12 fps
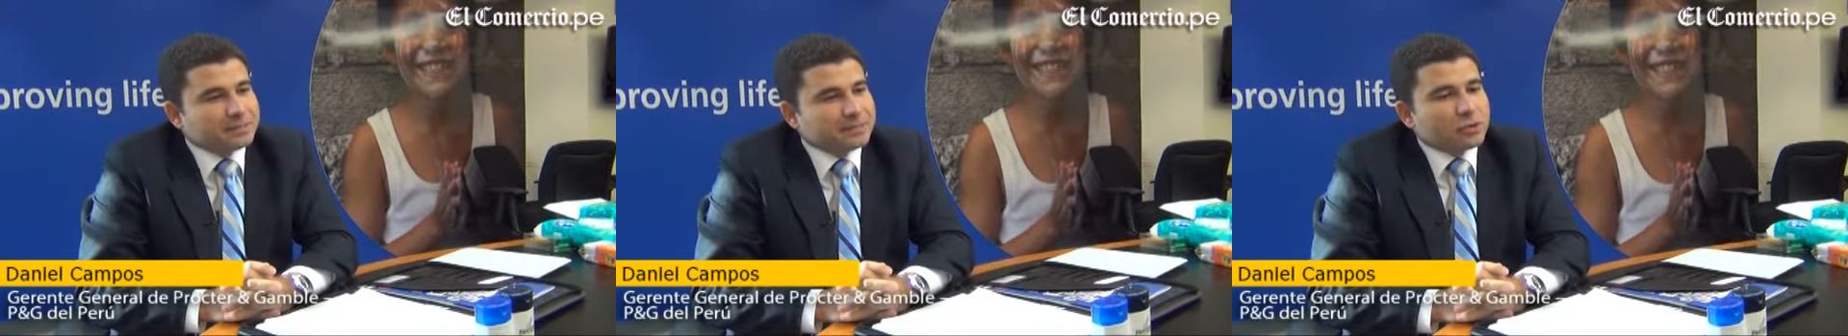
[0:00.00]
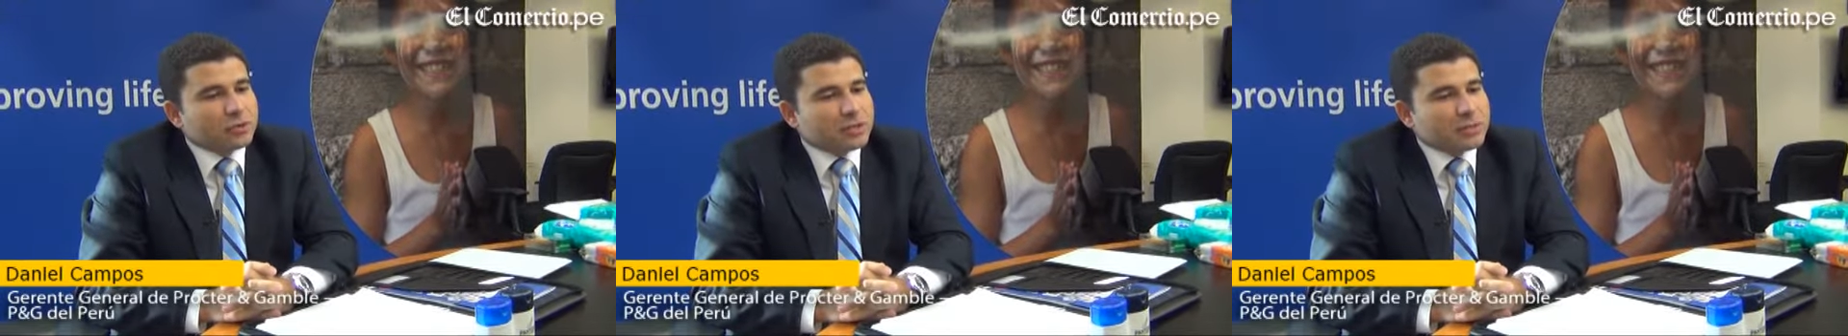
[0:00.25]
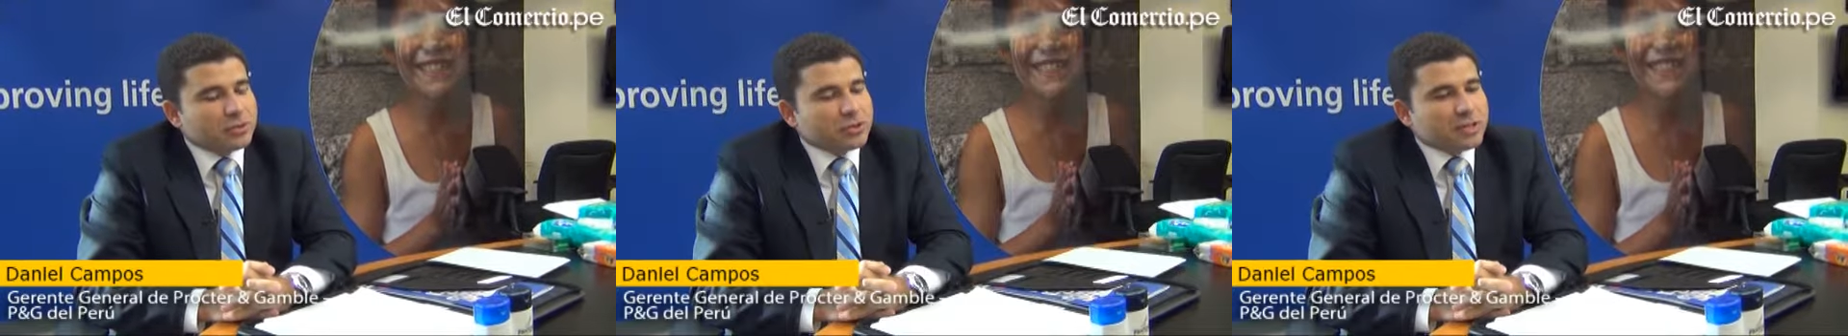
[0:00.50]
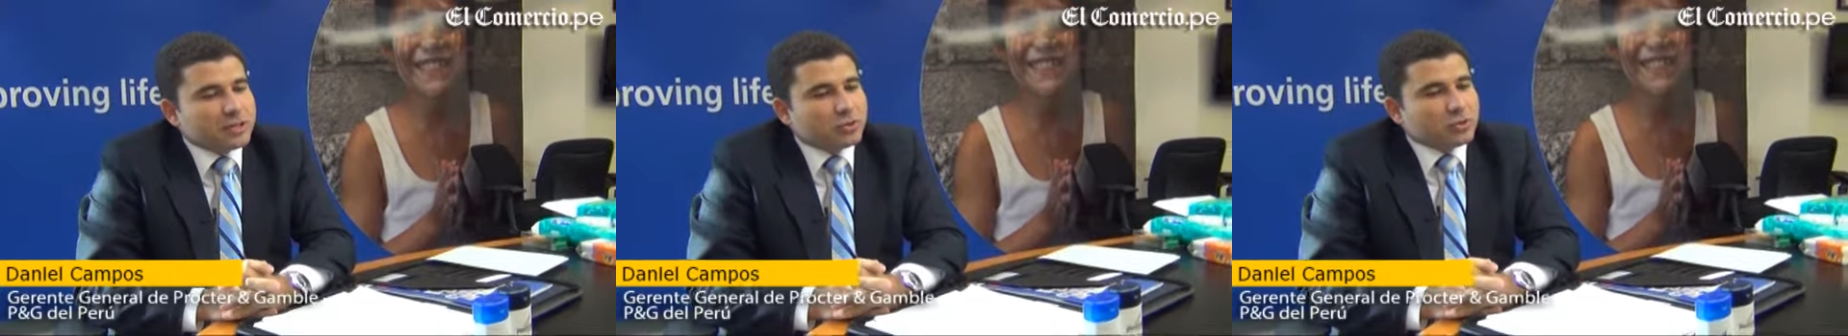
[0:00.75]

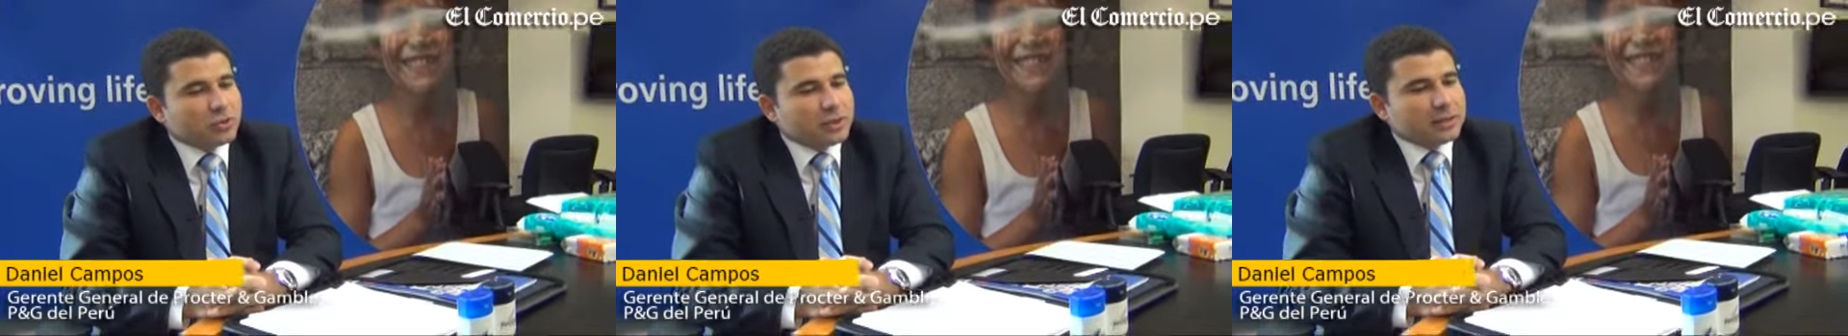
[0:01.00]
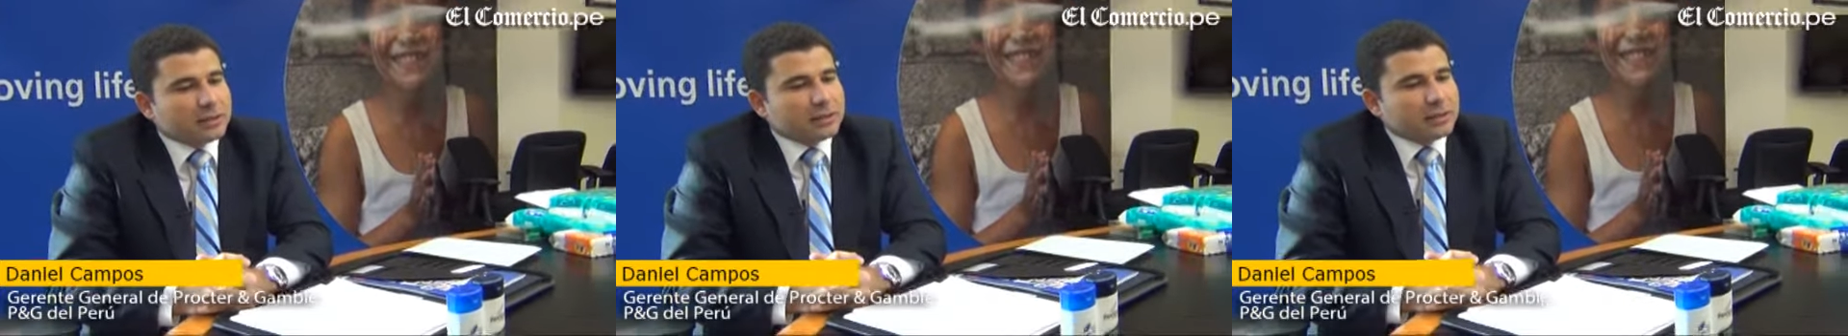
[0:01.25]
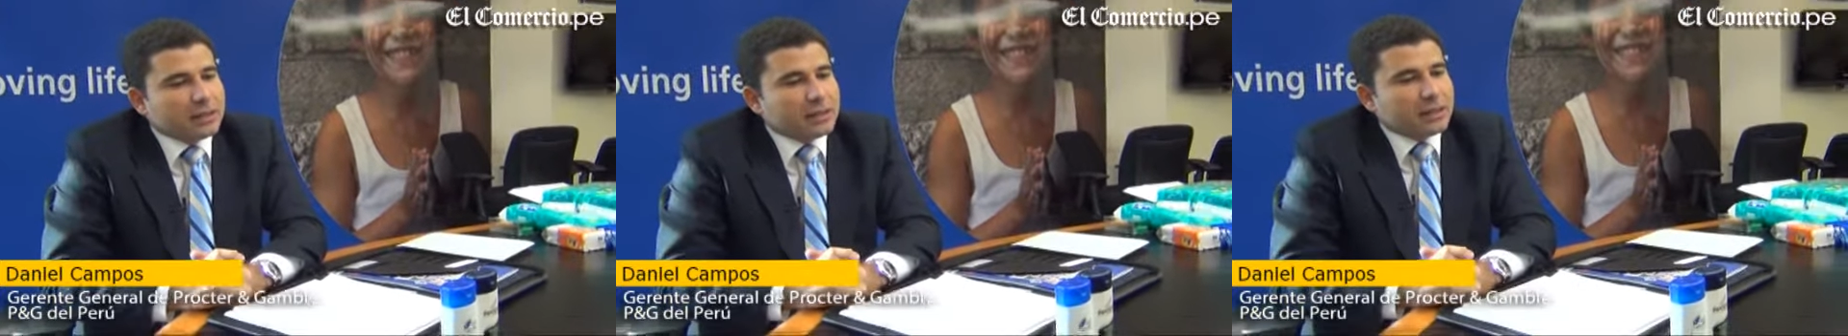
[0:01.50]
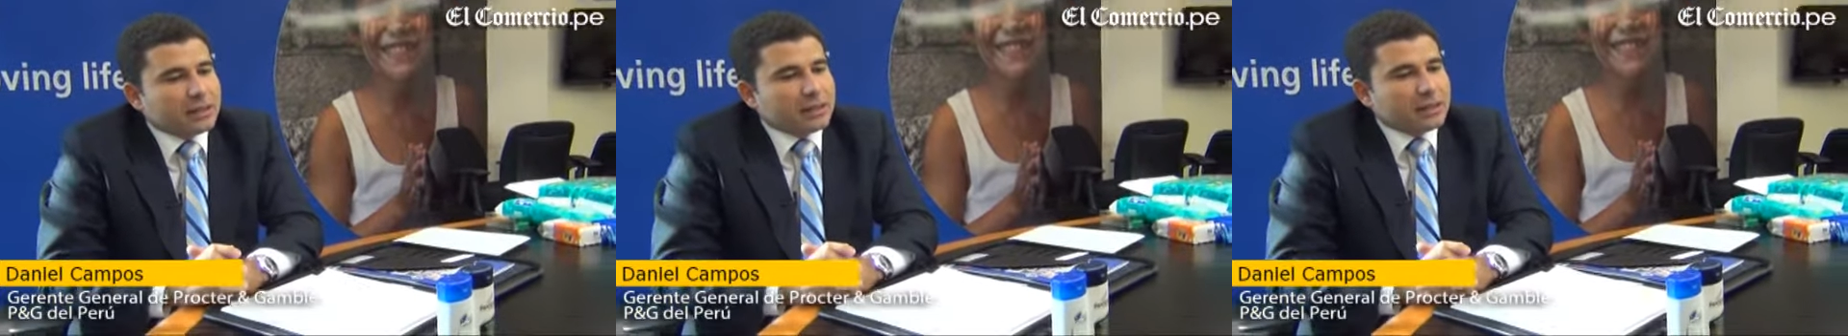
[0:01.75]
Introducimos esto en
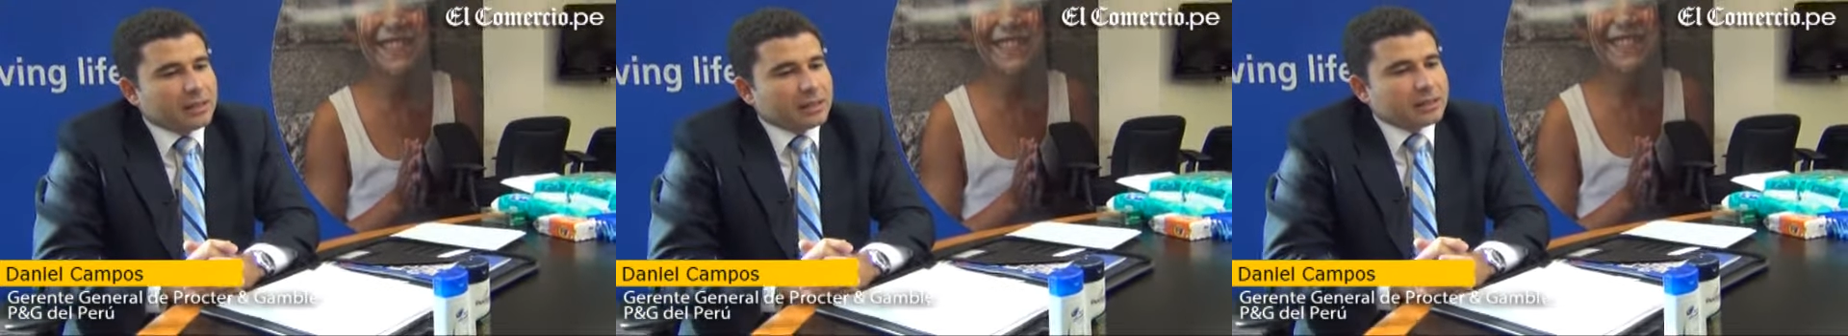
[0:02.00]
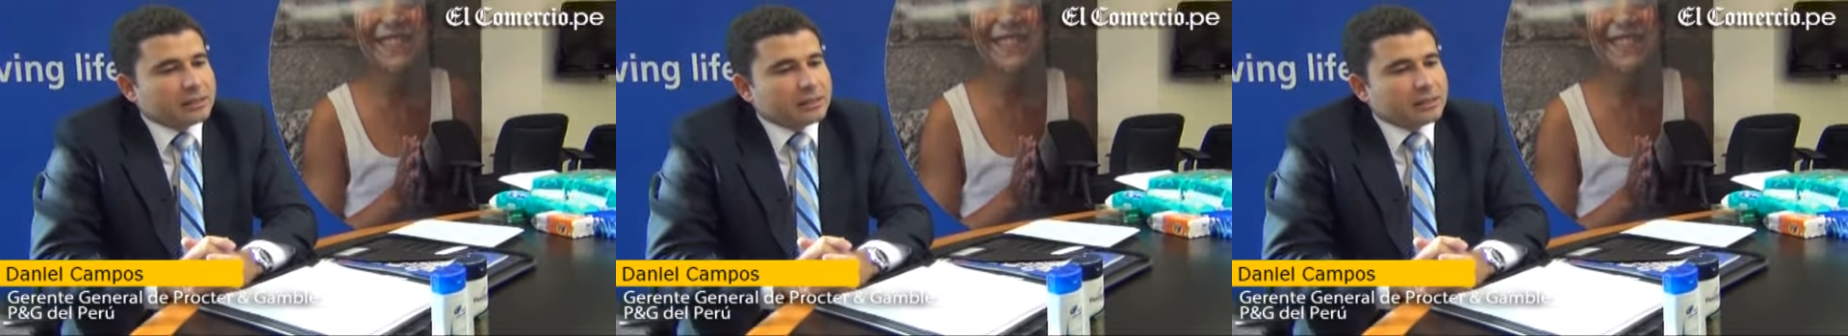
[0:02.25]
eh,